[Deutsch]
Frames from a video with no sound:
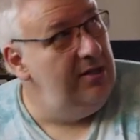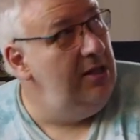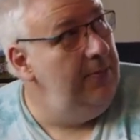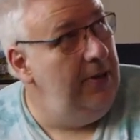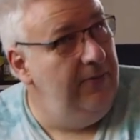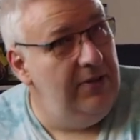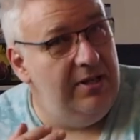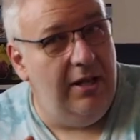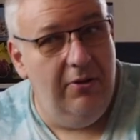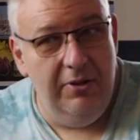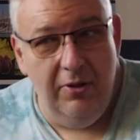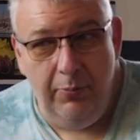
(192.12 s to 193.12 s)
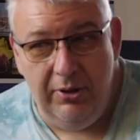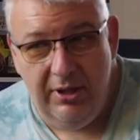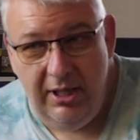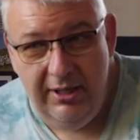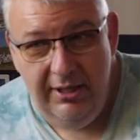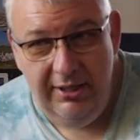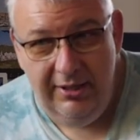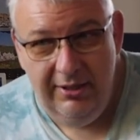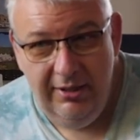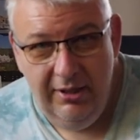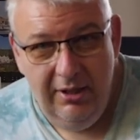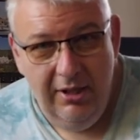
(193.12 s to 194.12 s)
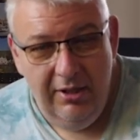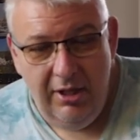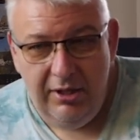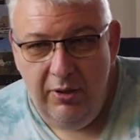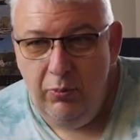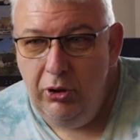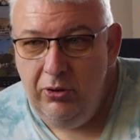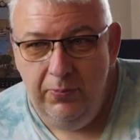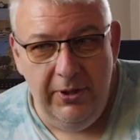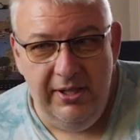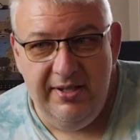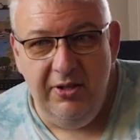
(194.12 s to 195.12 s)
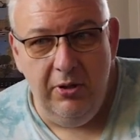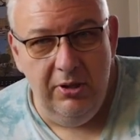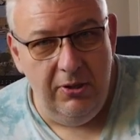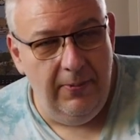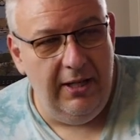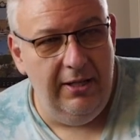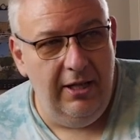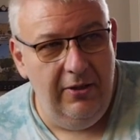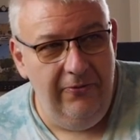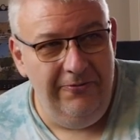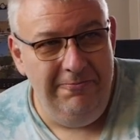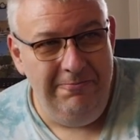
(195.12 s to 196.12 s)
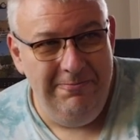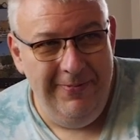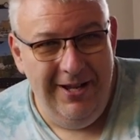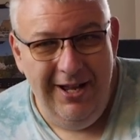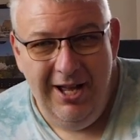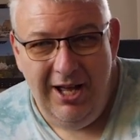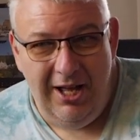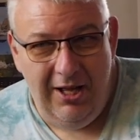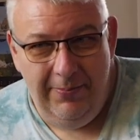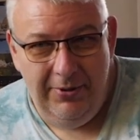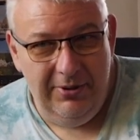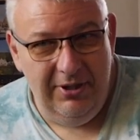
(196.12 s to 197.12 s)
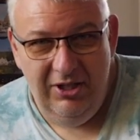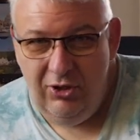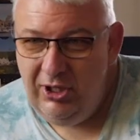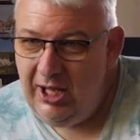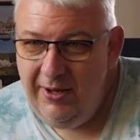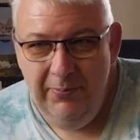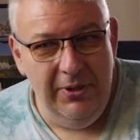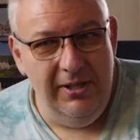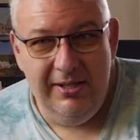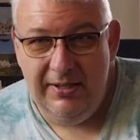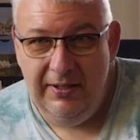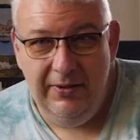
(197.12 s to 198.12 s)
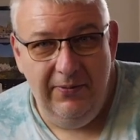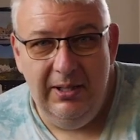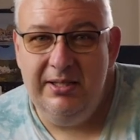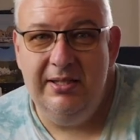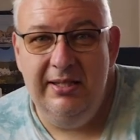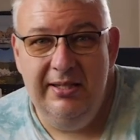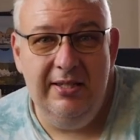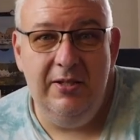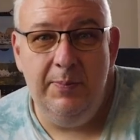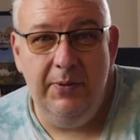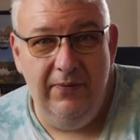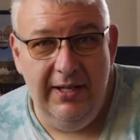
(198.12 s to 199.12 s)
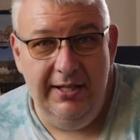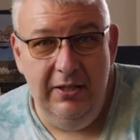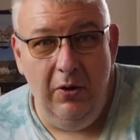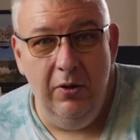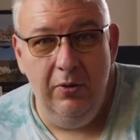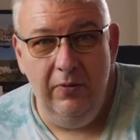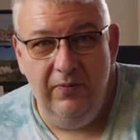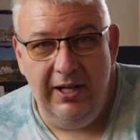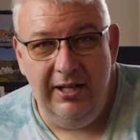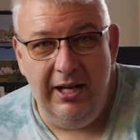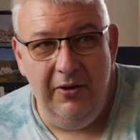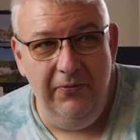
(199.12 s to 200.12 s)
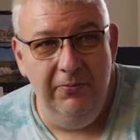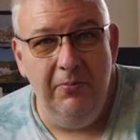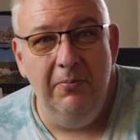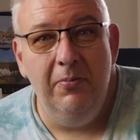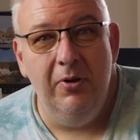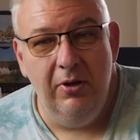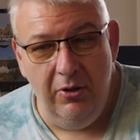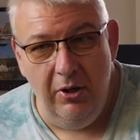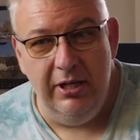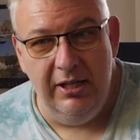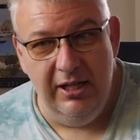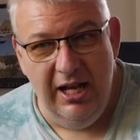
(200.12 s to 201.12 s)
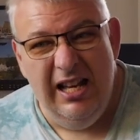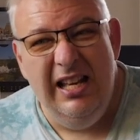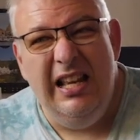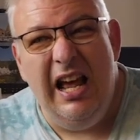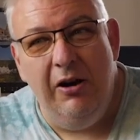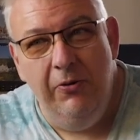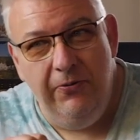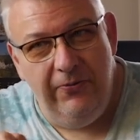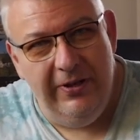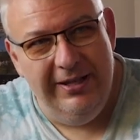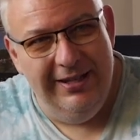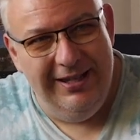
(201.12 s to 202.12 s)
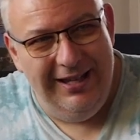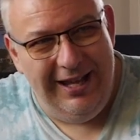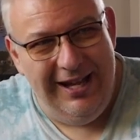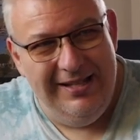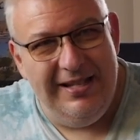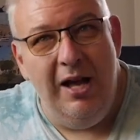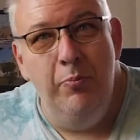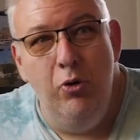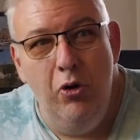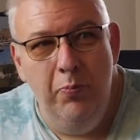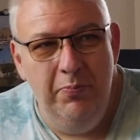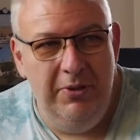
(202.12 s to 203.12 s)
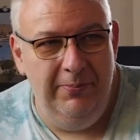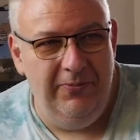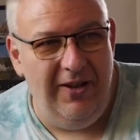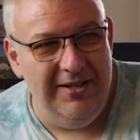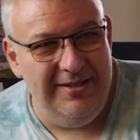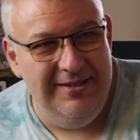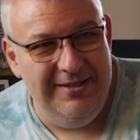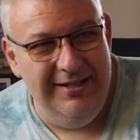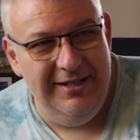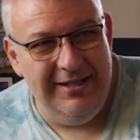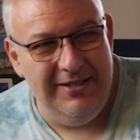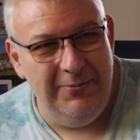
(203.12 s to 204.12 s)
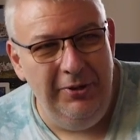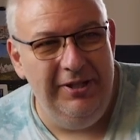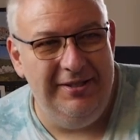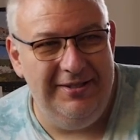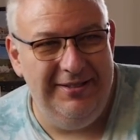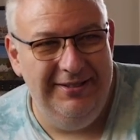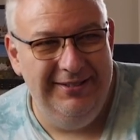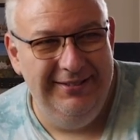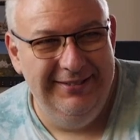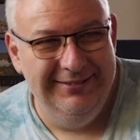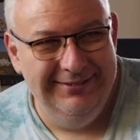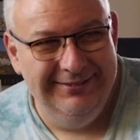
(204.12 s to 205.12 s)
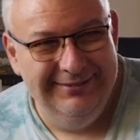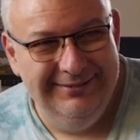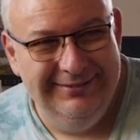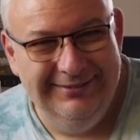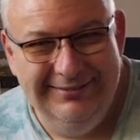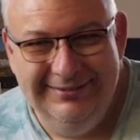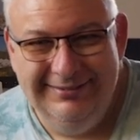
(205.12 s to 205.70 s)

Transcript: Deshalb haben wir sie auch in der Botanik nach dem Motto, Pilze können nicht weglaufen. Mhm. Aber die Schleimpilze, was die sich bewegen können und weglaufen können, laufen als Amöben im wahrsten Sinne des Wortes. Dazu sollte man